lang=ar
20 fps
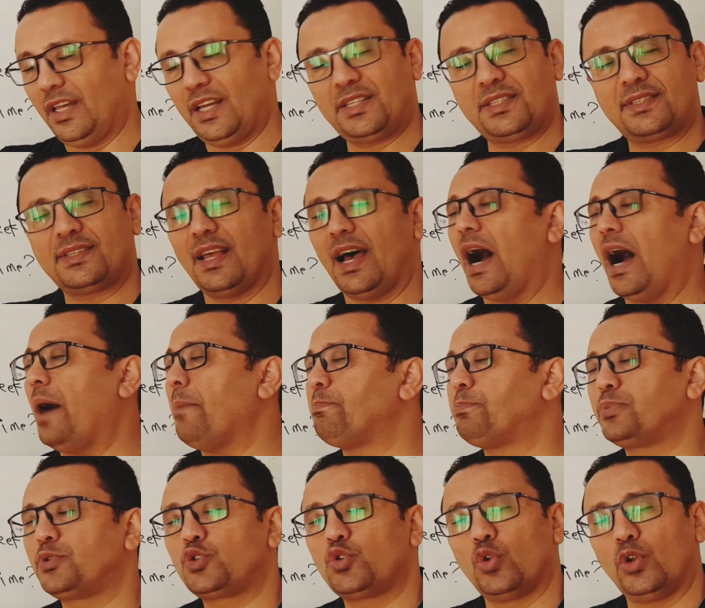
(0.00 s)
That's
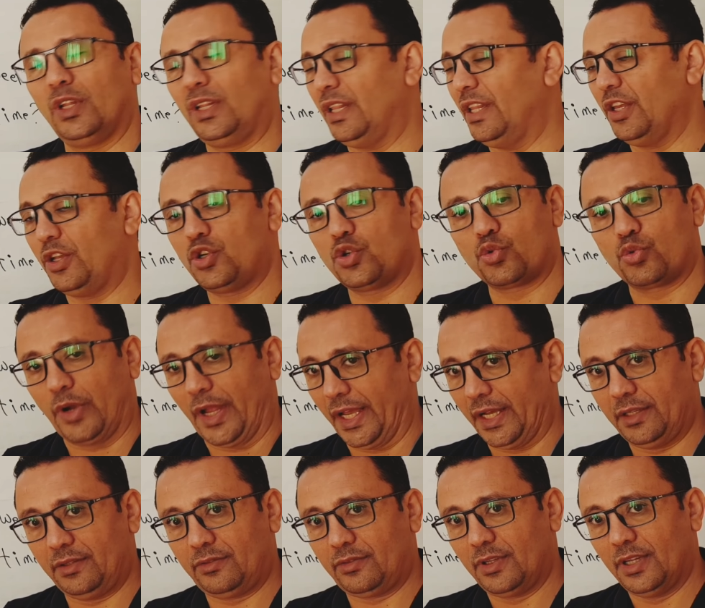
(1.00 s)
absolutely
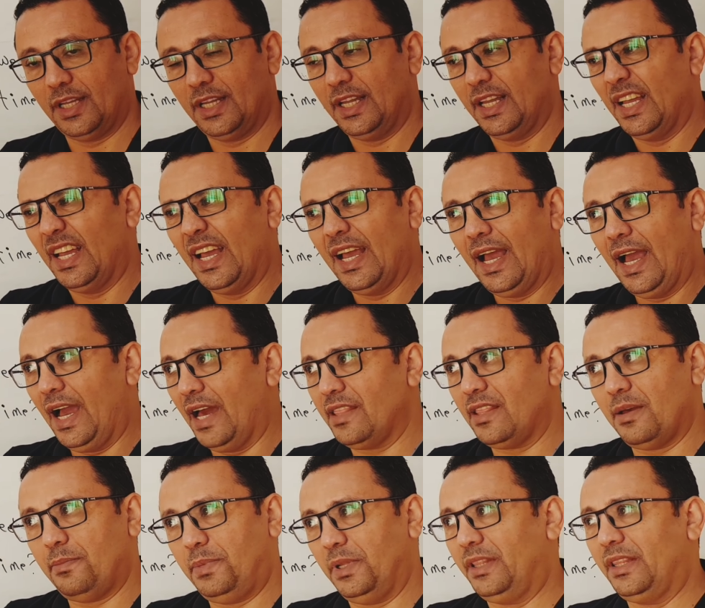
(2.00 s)
correct.
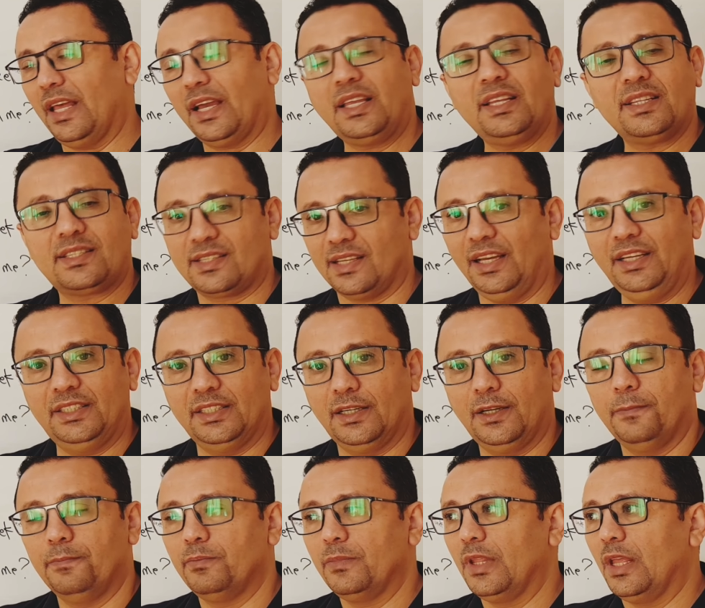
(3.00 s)
هذا بالتأكيد
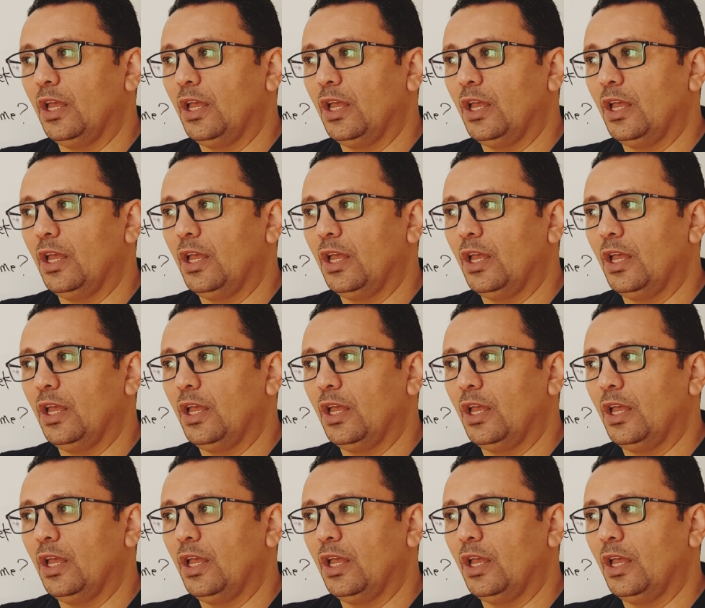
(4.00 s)
صحيح.